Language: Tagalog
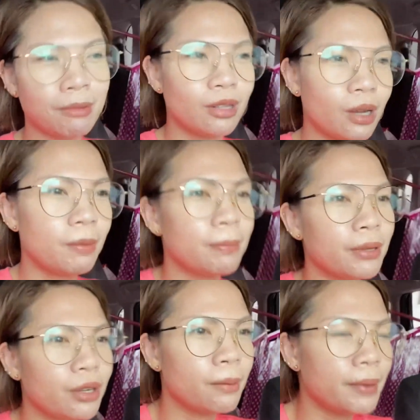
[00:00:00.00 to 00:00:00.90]
Pero kapag
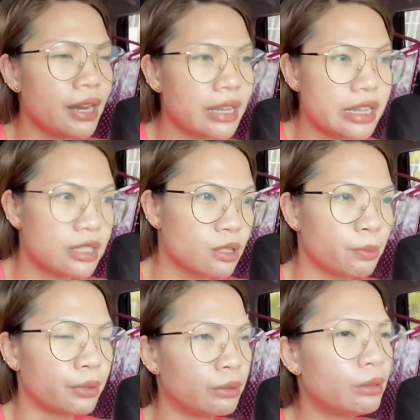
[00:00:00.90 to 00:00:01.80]
meron ka palang
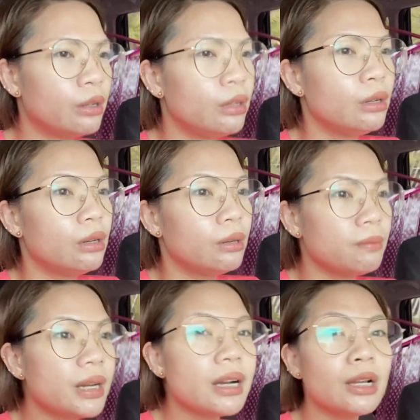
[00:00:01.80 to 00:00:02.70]
inspo,
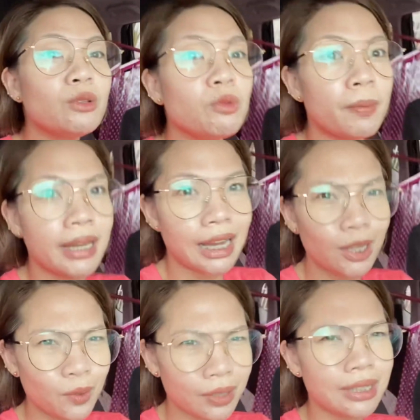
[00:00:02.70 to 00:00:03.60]
maano mo pala.
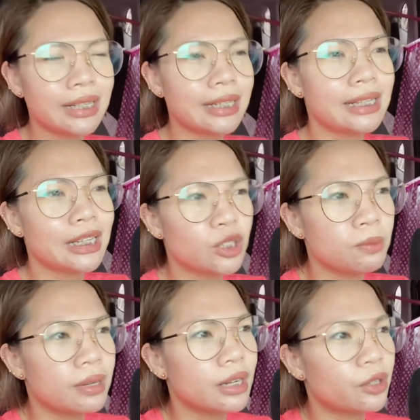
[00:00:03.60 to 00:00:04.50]
Ngayon ko lang na-realize sa
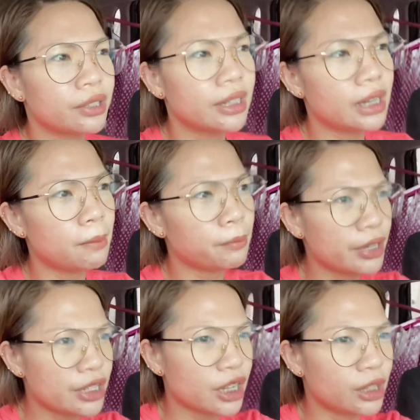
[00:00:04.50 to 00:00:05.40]
mga or
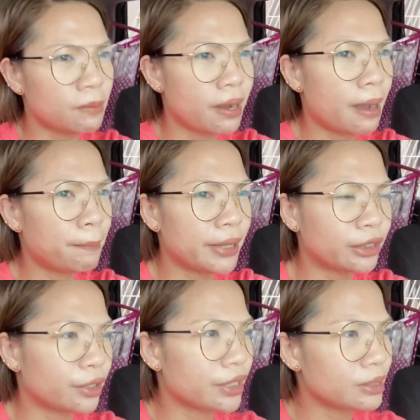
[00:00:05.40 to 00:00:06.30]
na-appreciate yung mga
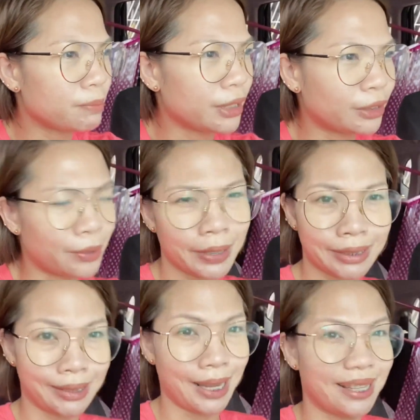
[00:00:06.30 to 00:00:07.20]
Pinterest,
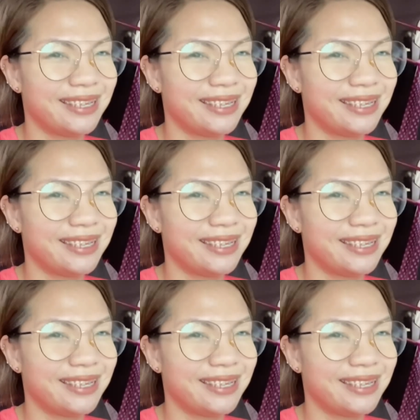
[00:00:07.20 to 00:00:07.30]
Pinterest na yan.